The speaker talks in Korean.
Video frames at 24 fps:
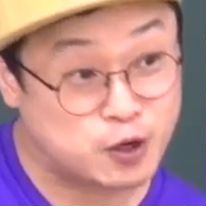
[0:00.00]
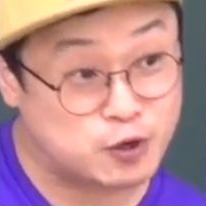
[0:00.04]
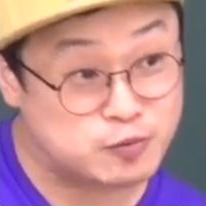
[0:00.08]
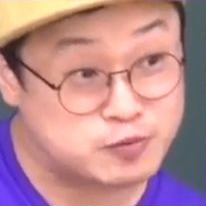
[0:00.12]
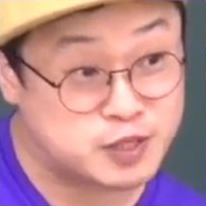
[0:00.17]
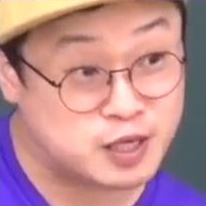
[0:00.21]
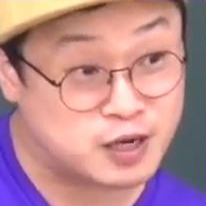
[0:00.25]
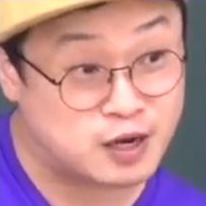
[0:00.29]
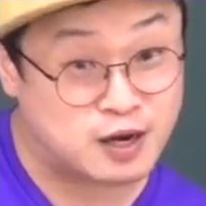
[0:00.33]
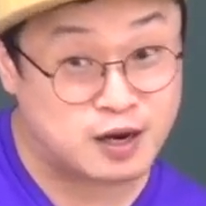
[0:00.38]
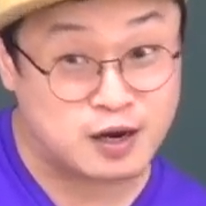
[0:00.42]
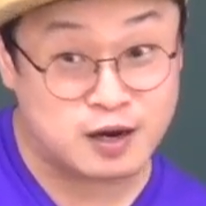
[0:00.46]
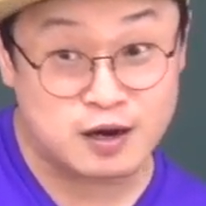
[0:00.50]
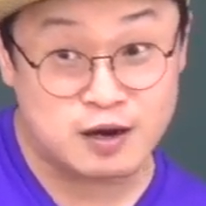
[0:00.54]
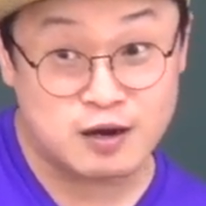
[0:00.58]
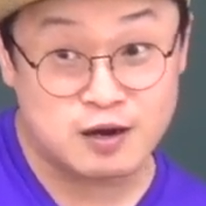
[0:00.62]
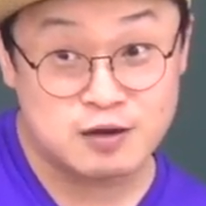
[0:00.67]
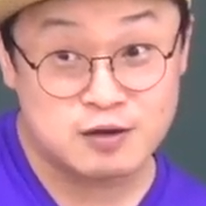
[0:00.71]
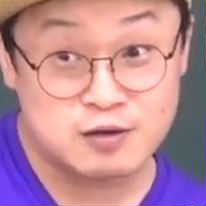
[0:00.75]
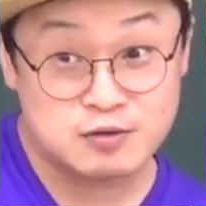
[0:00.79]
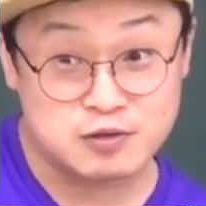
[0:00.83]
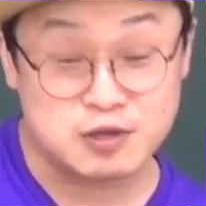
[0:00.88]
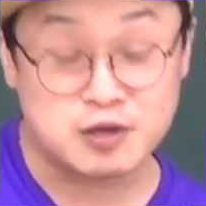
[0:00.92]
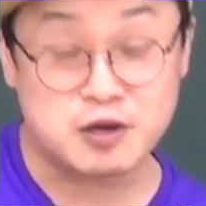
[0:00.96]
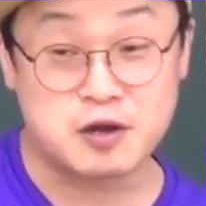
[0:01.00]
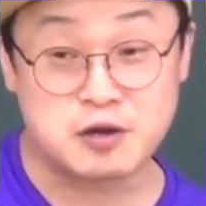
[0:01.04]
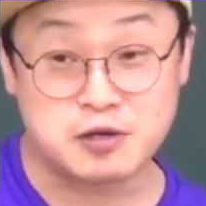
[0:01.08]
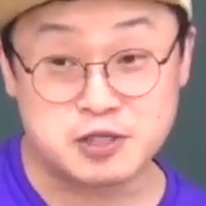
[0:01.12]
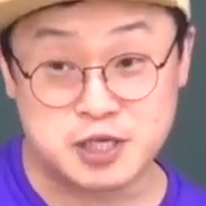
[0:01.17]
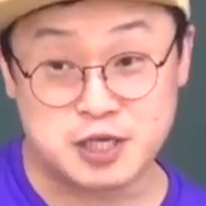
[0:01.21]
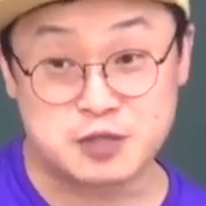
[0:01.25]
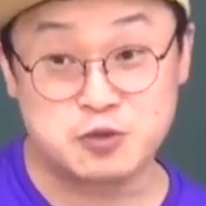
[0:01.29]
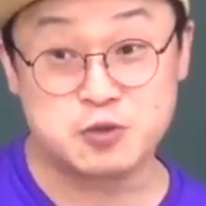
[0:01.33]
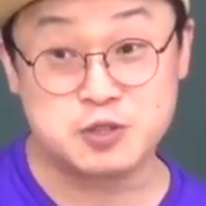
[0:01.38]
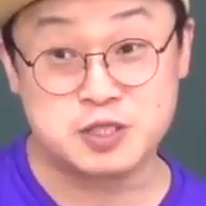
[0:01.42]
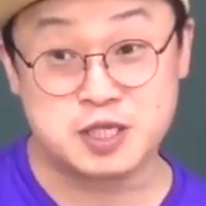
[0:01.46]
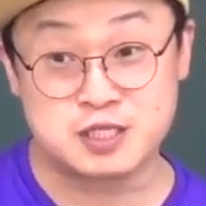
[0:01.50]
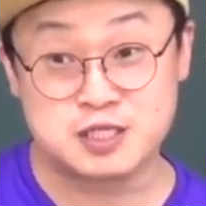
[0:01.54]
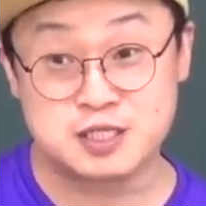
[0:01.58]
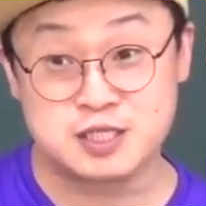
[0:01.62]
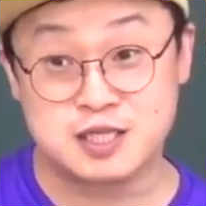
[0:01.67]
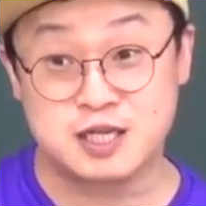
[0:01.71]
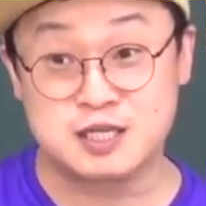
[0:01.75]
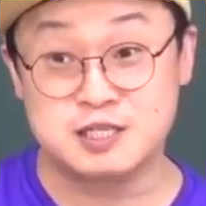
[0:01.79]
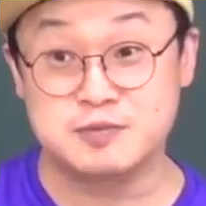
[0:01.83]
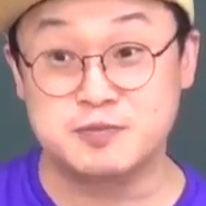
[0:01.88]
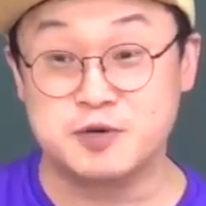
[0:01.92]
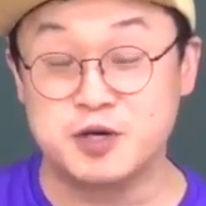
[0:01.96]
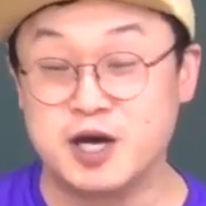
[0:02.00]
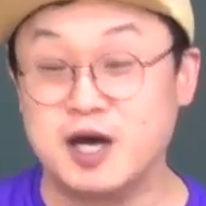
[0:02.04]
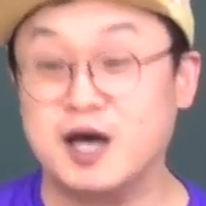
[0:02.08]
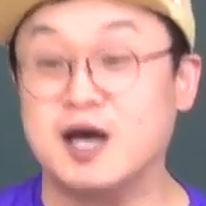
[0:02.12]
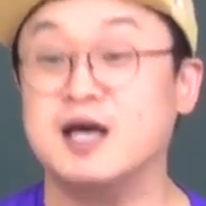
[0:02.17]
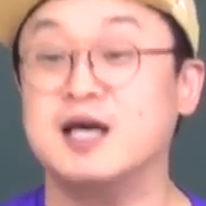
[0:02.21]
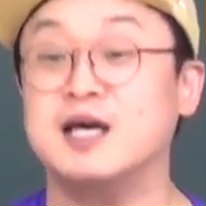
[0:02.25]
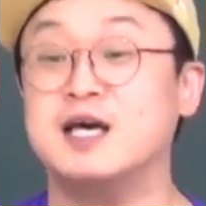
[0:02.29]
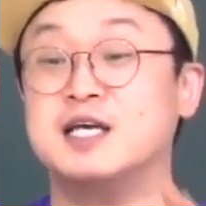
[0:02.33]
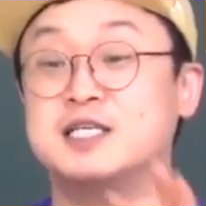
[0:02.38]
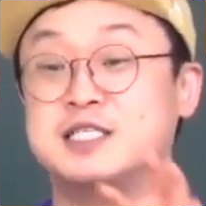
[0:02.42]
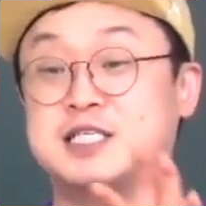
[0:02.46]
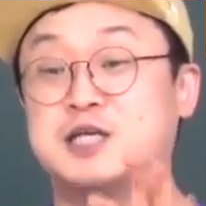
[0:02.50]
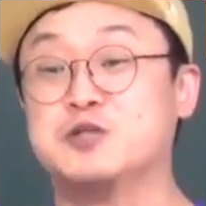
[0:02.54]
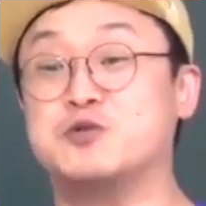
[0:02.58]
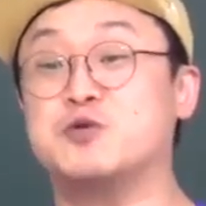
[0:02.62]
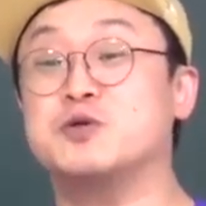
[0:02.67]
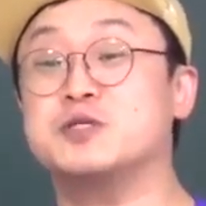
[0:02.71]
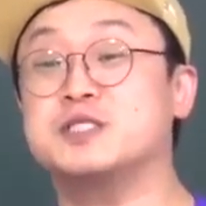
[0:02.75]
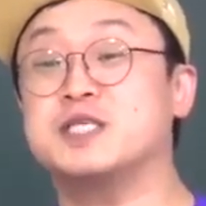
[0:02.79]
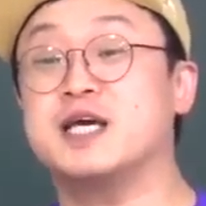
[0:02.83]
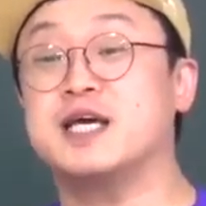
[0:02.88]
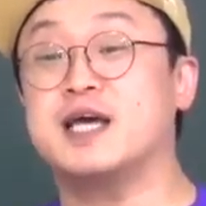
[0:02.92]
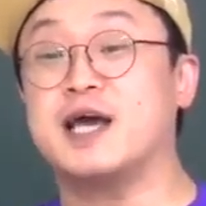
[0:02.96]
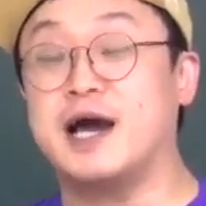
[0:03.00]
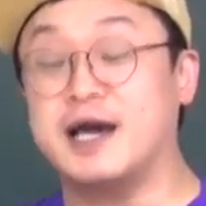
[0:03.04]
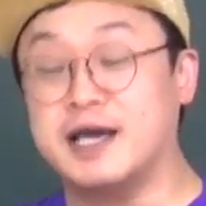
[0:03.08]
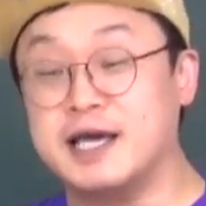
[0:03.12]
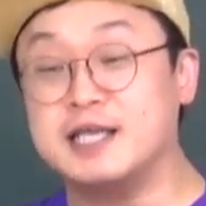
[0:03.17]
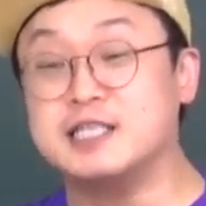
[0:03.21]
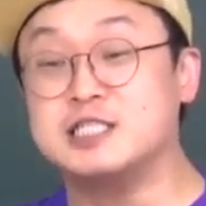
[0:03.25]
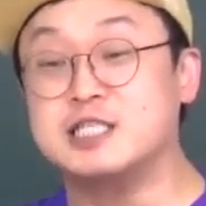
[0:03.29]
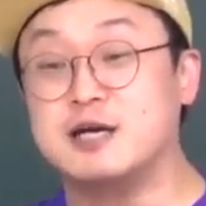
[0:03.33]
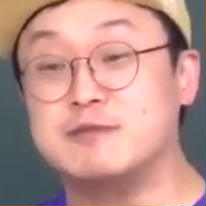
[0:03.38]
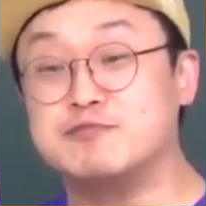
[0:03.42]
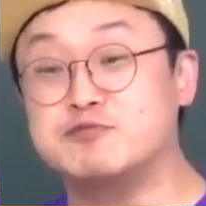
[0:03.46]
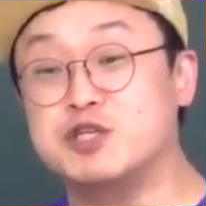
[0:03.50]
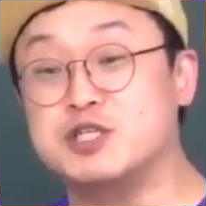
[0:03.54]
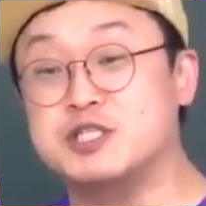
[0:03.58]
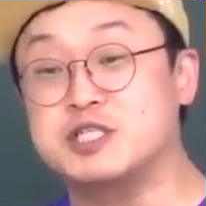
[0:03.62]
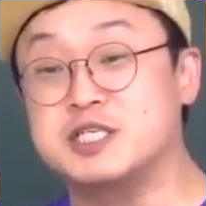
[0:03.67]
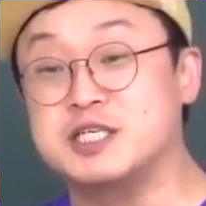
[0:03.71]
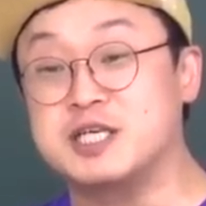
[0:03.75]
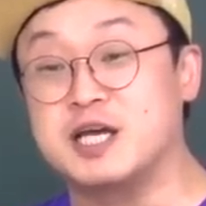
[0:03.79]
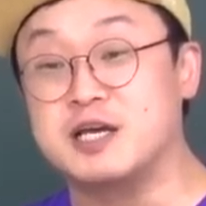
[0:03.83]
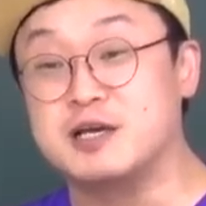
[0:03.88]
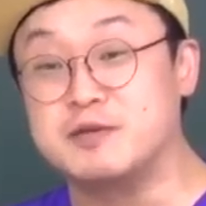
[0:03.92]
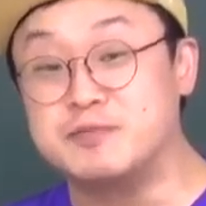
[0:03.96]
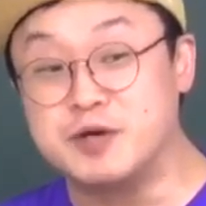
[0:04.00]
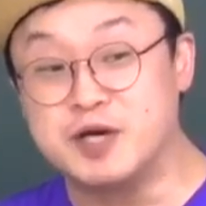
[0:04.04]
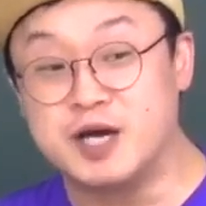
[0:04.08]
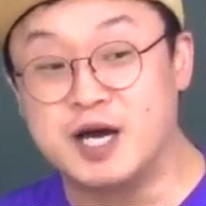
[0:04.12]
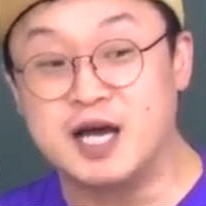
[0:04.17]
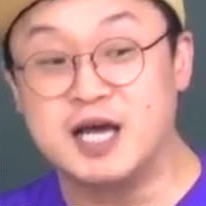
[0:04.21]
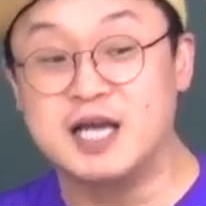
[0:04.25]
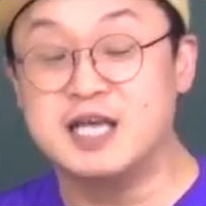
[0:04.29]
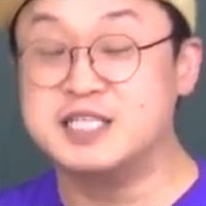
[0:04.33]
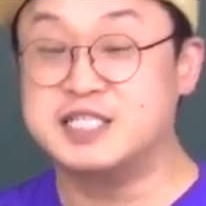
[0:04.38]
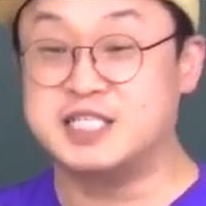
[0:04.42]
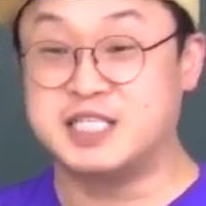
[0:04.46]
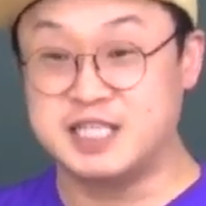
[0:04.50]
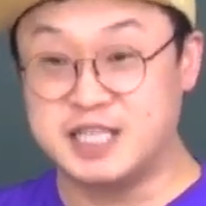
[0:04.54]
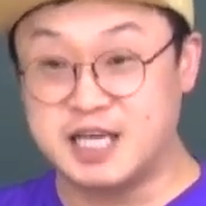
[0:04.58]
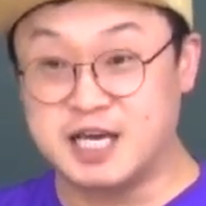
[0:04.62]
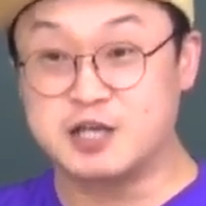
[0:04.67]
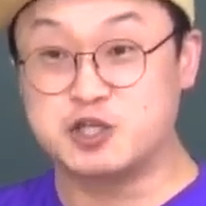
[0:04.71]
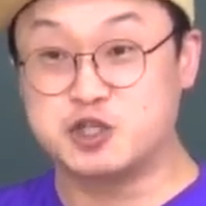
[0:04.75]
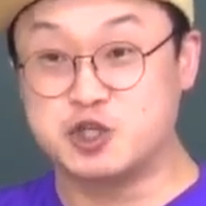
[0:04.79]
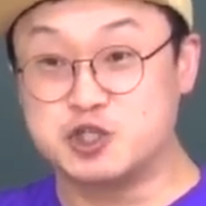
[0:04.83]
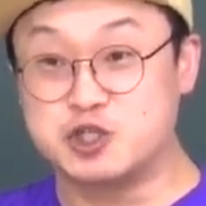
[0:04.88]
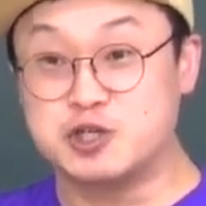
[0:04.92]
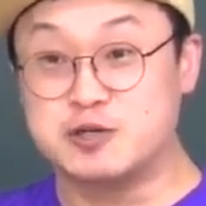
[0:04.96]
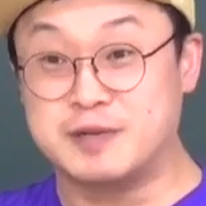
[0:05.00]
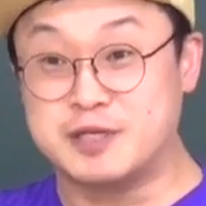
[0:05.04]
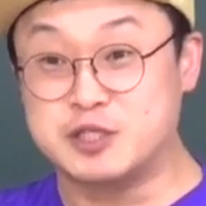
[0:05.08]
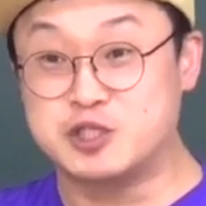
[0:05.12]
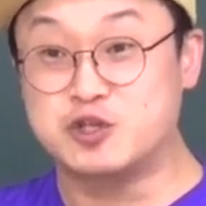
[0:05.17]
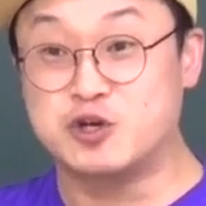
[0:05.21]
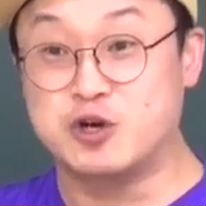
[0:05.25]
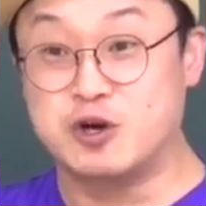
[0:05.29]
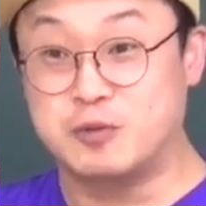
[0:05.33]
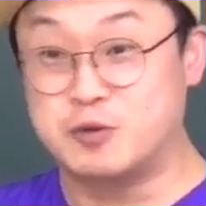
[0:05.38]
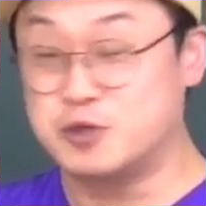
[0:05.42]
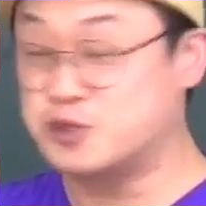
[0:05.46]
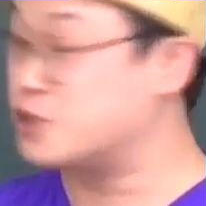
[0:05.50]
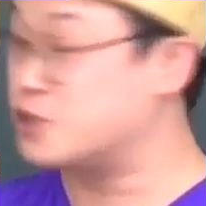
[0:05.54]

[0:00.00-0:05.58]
필요 없잖아. 그러니까 이건 자동사지. 따라서 뭐야? 자동사에 ing가 붙었으니까 이건 뭐야? 진행에 초점을 맞춘 걸